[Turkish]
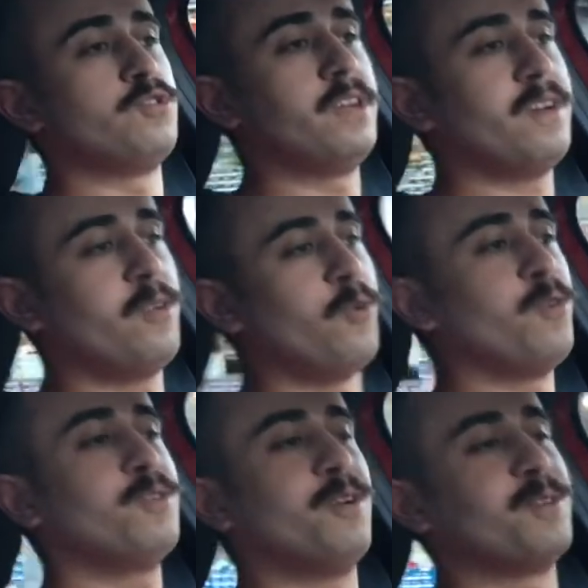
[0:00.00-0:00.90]
de
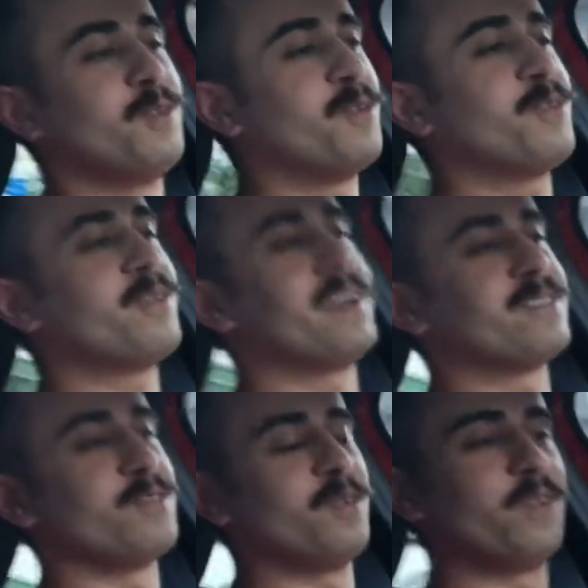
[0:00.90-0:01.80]
onunla doğru
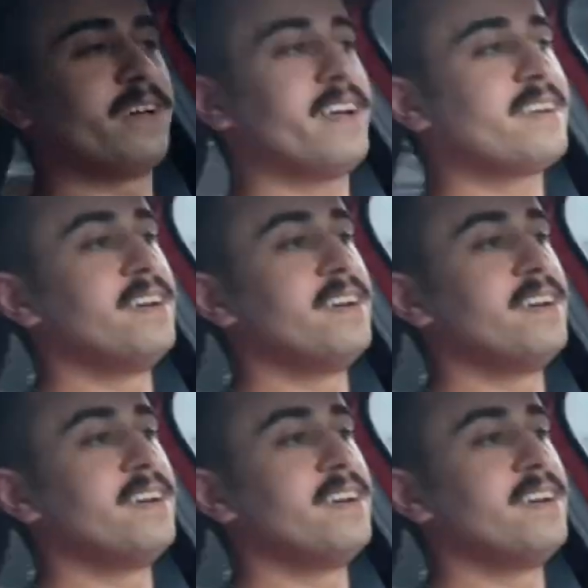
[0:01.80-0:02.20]
orantılı olarak